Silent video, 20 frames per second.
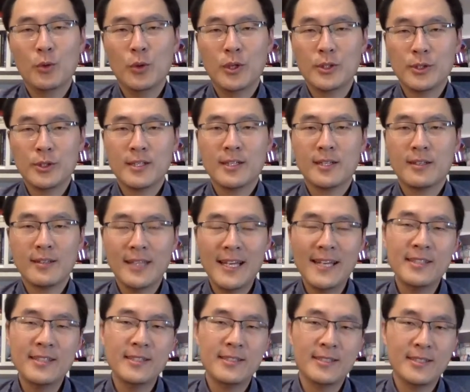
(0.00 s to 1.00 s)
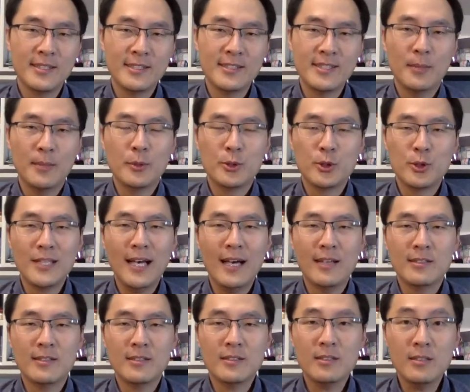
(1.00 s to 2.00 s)
我觉得 Glendon 这个项目最大
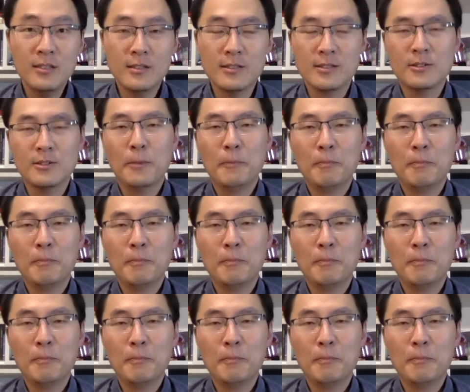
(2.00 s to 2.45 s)
的特色。